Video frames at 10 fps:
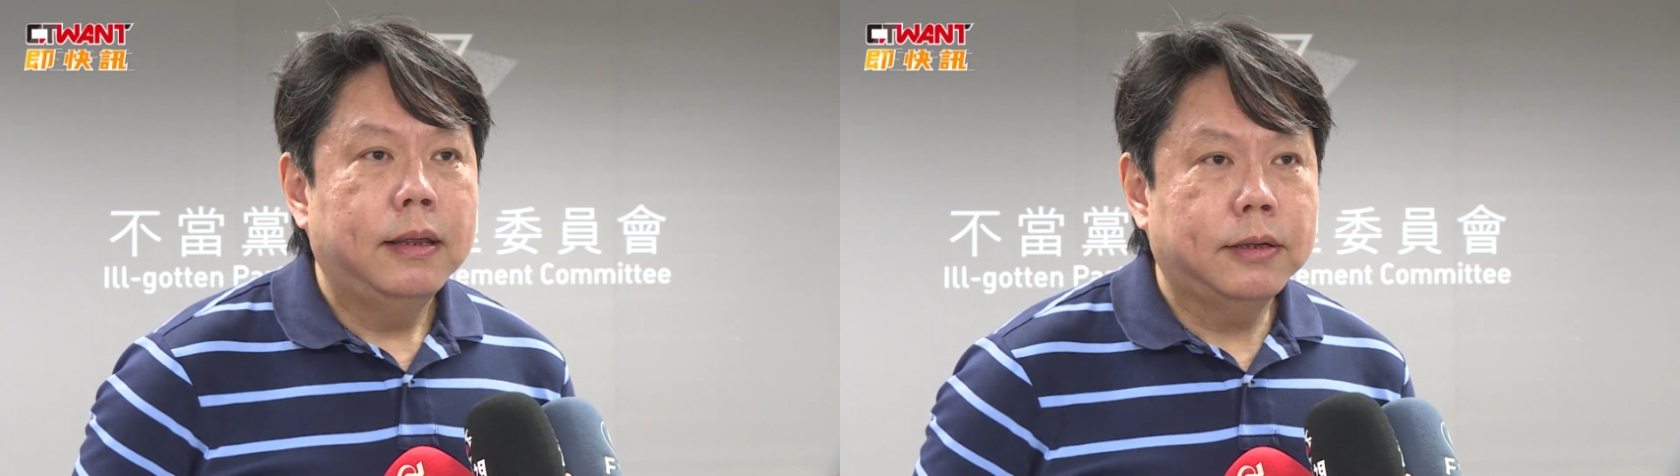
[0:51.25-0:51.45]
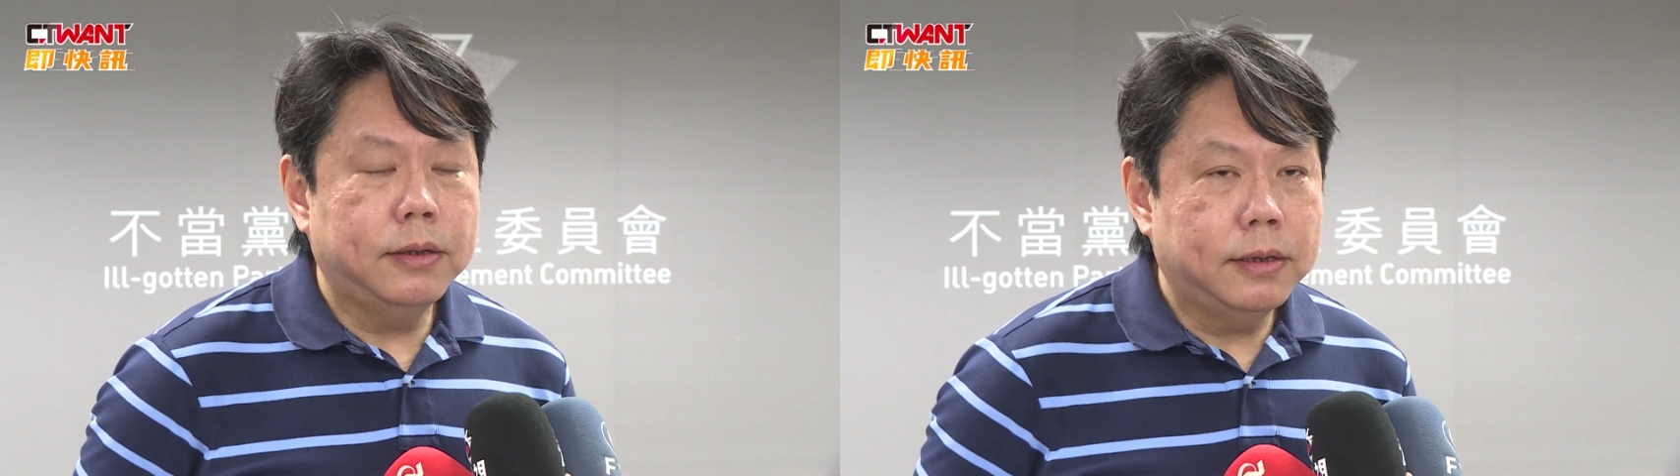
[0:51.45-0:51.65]

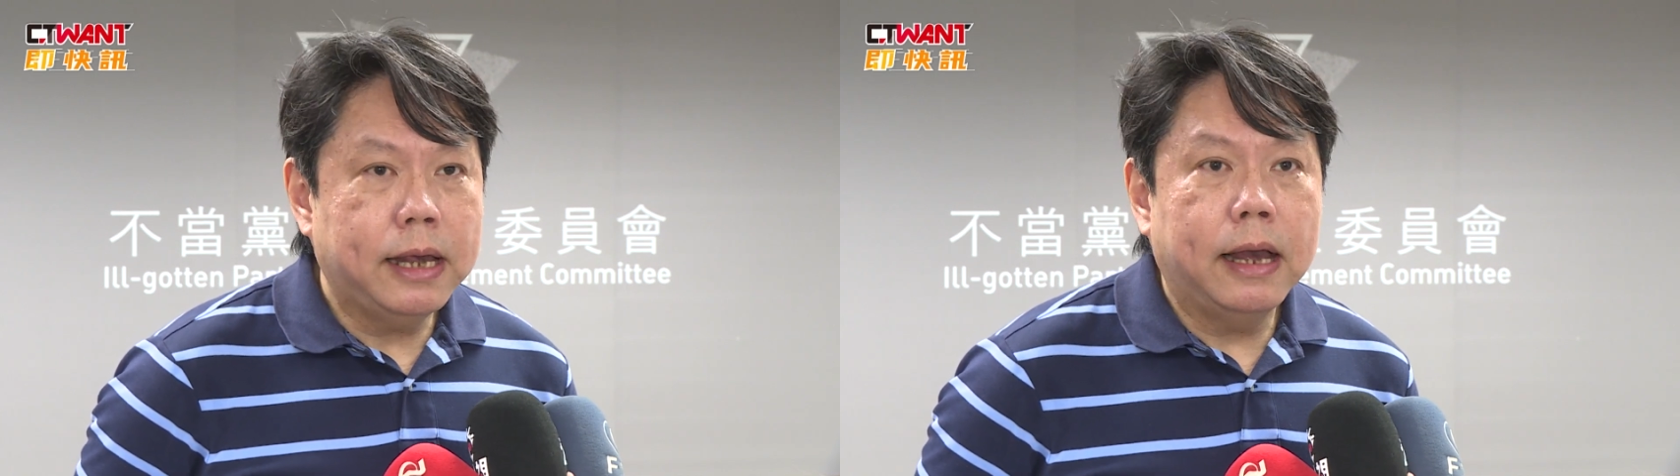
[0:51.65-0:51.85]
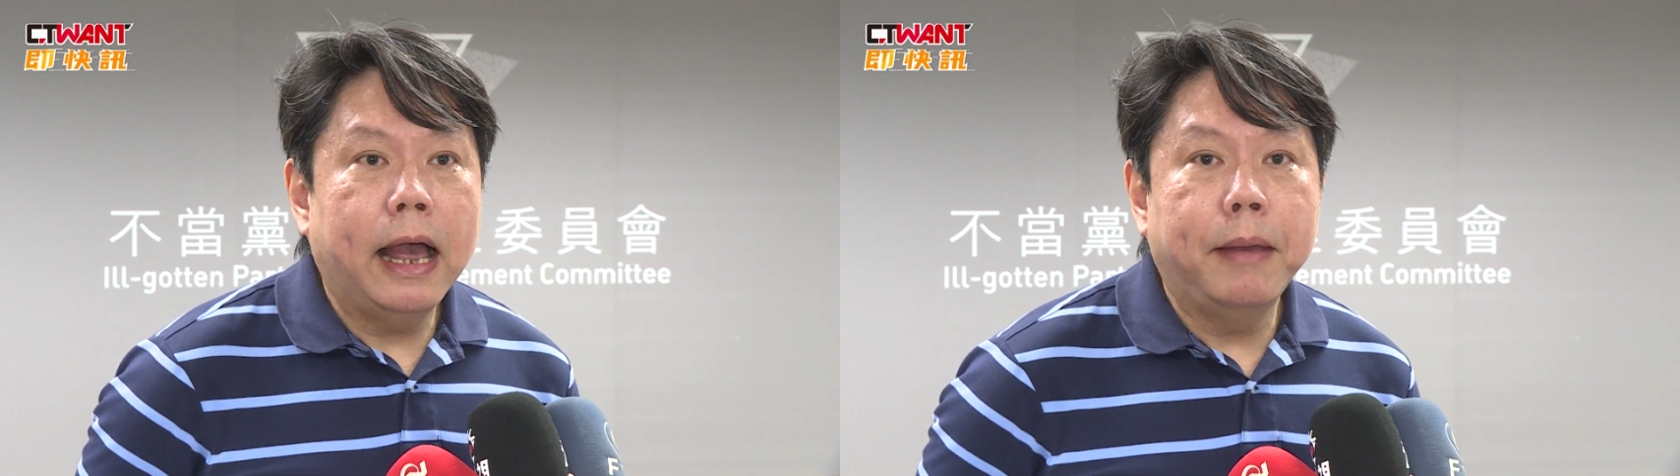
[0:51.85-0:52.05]
事实
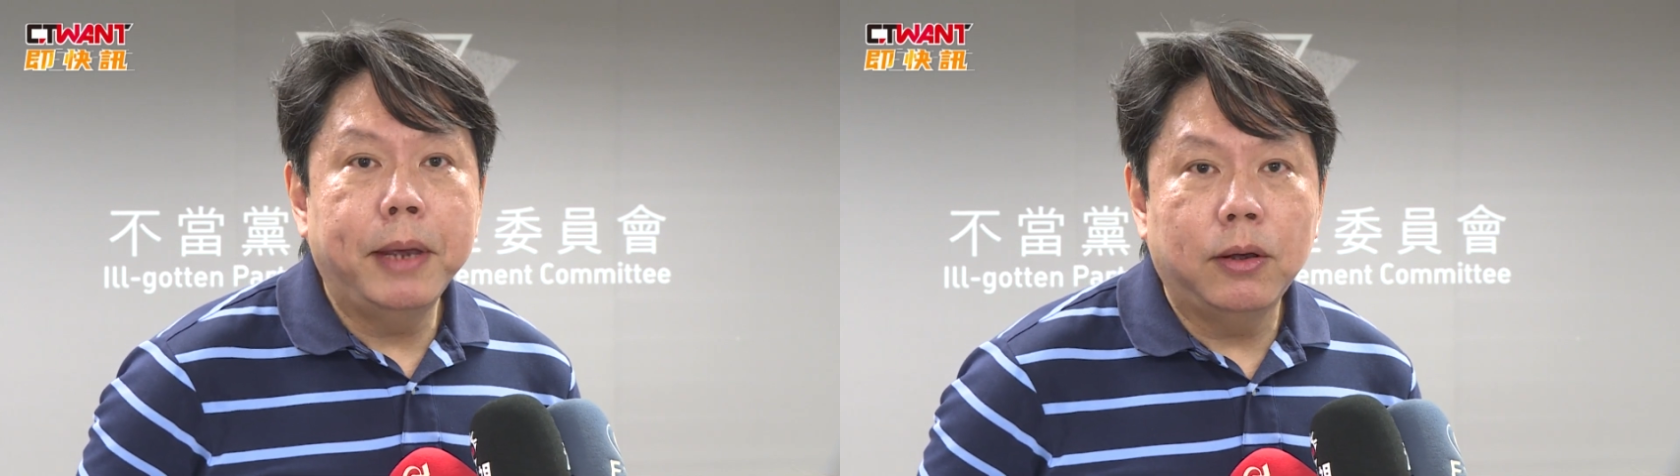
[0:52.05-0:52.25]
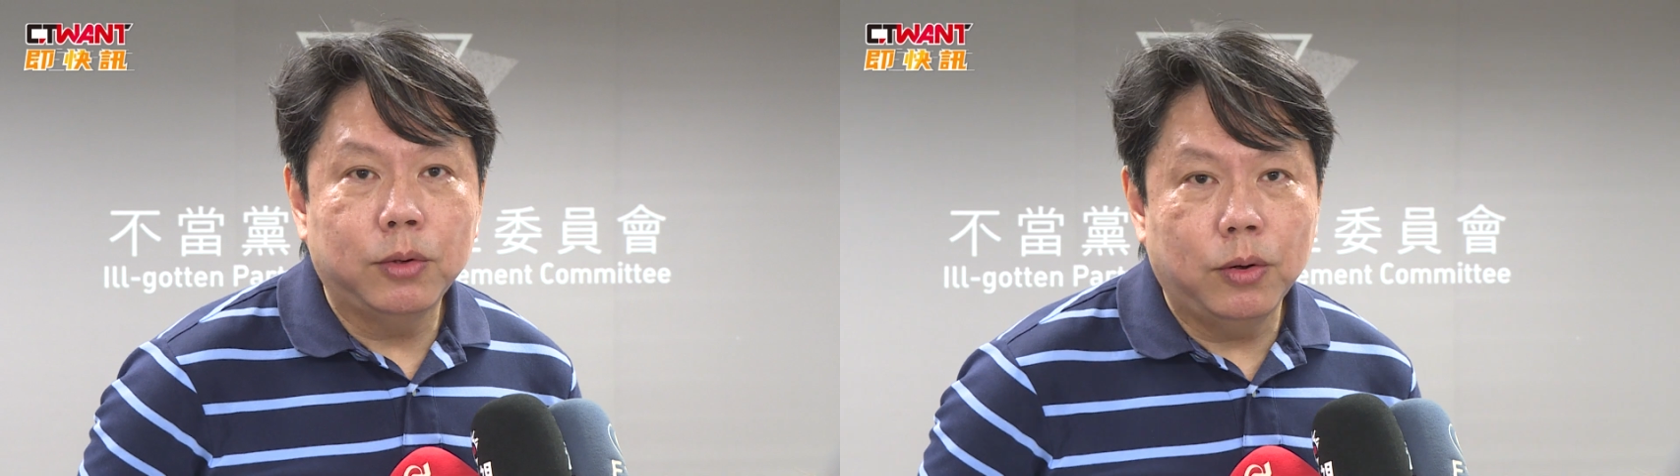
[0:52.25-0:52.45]
上还
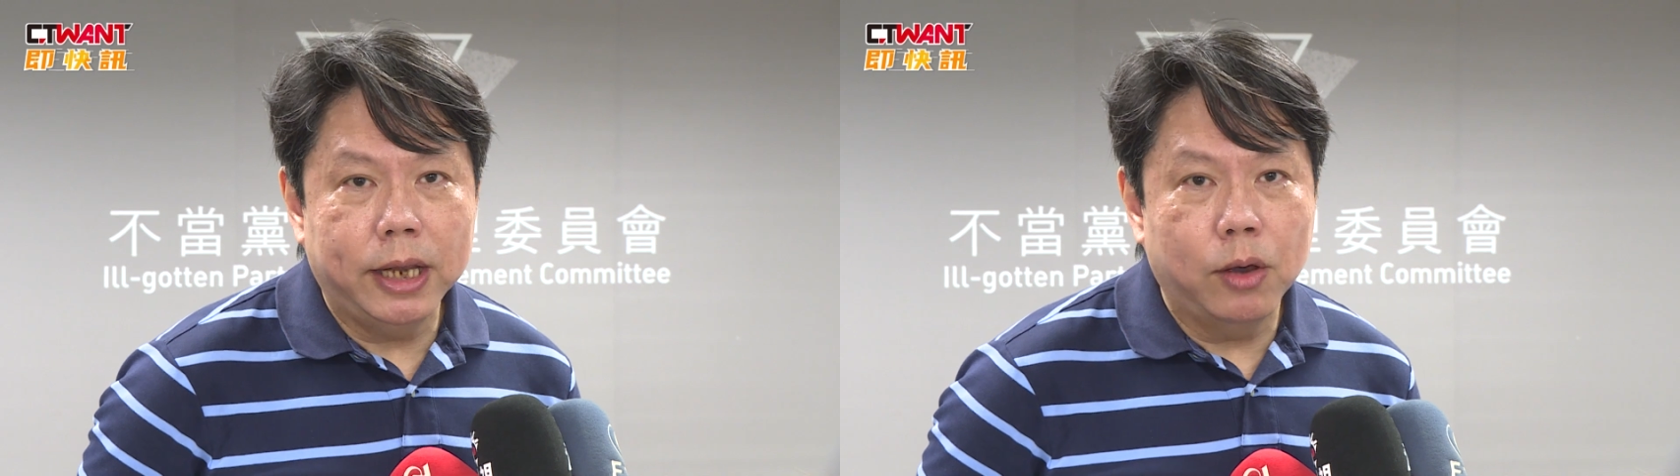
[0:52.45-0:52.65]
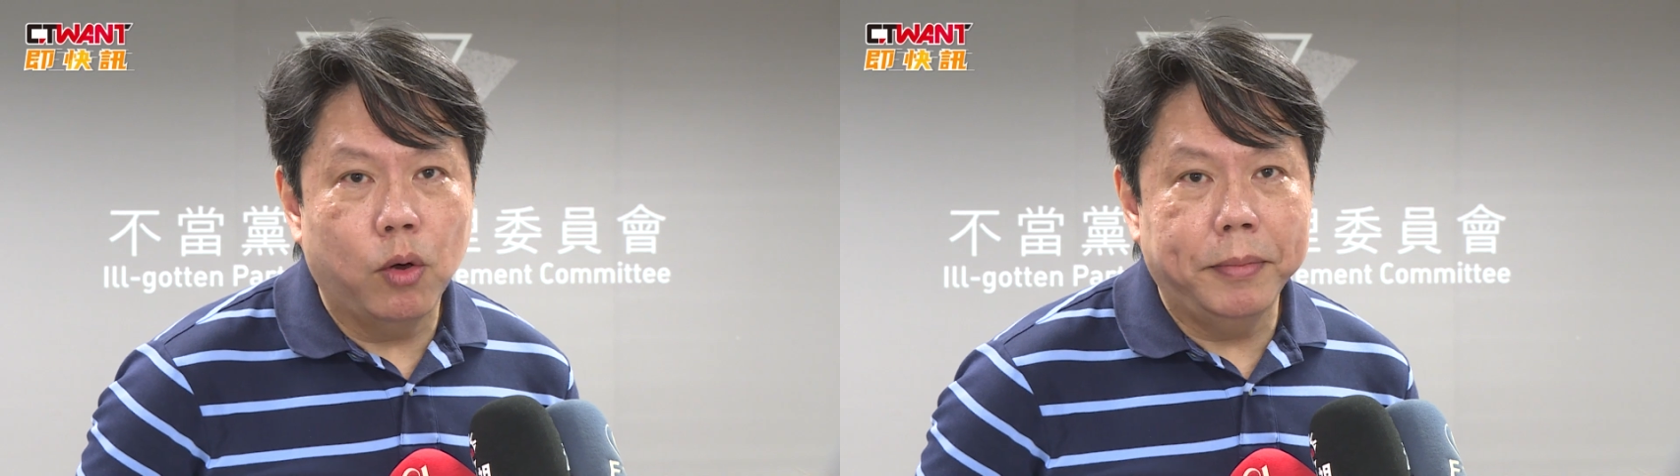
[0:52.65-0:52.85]
没有脱
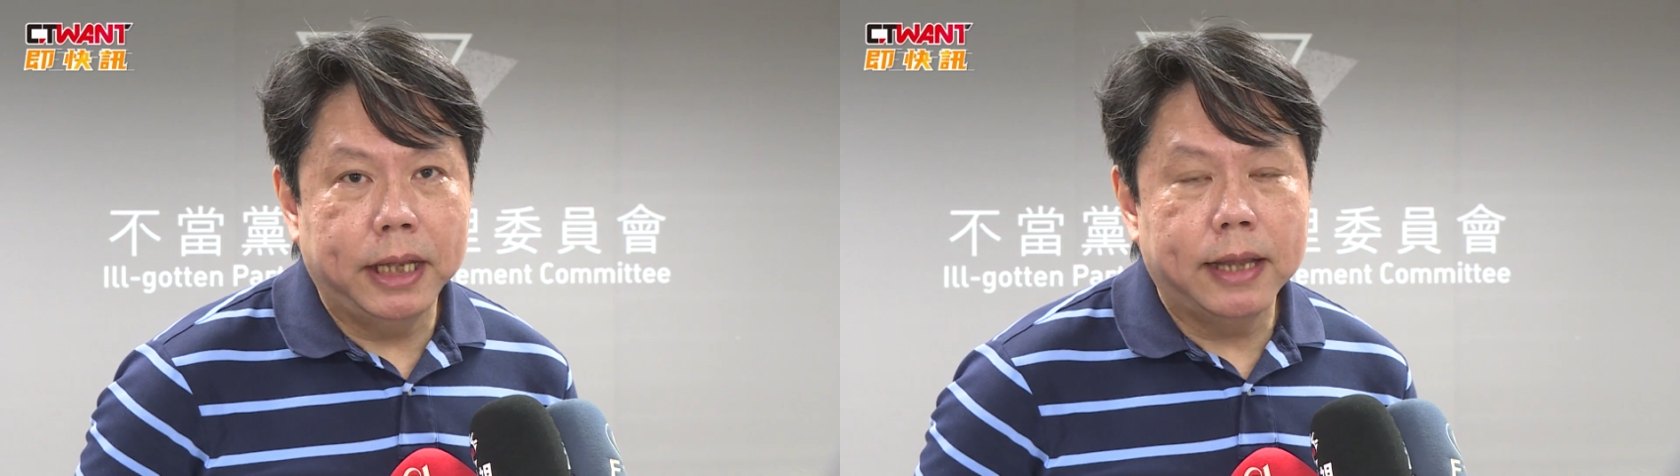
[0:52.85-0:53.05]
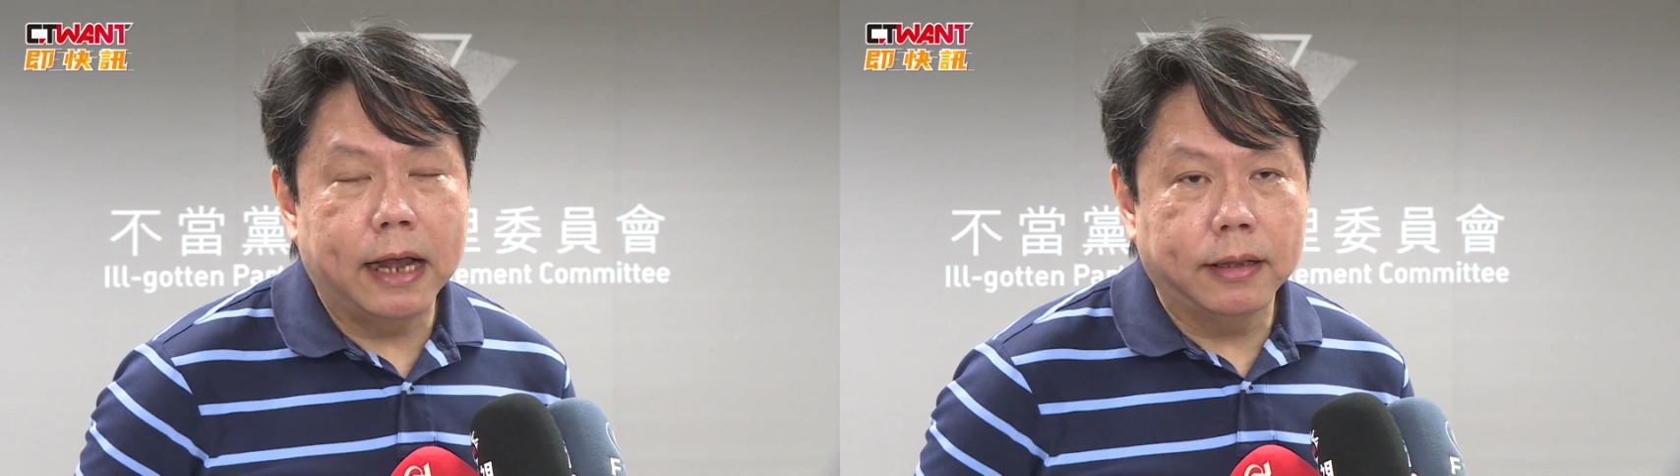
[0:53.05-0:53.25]
离国
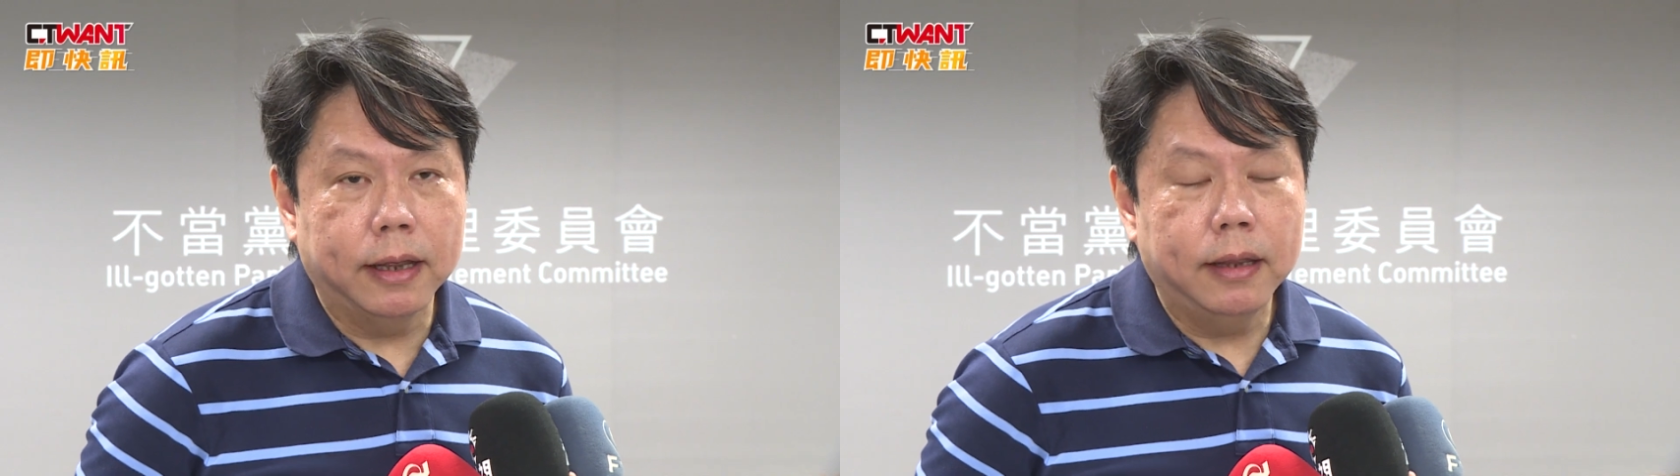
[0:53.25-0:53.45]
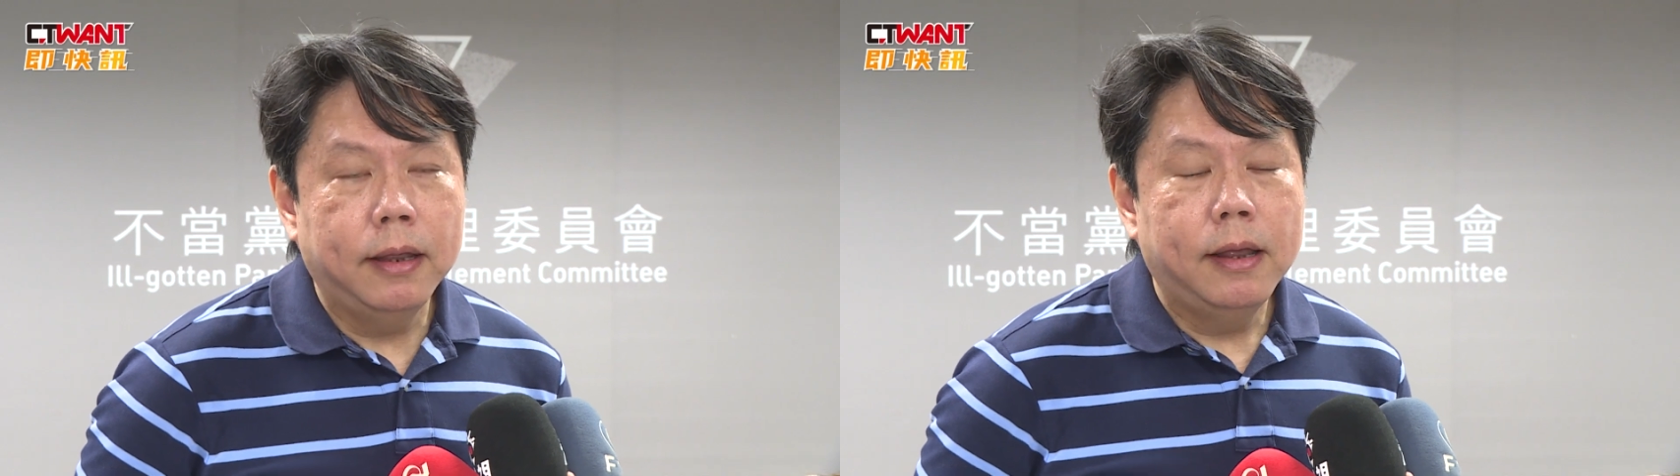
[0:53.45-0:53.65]
民党的。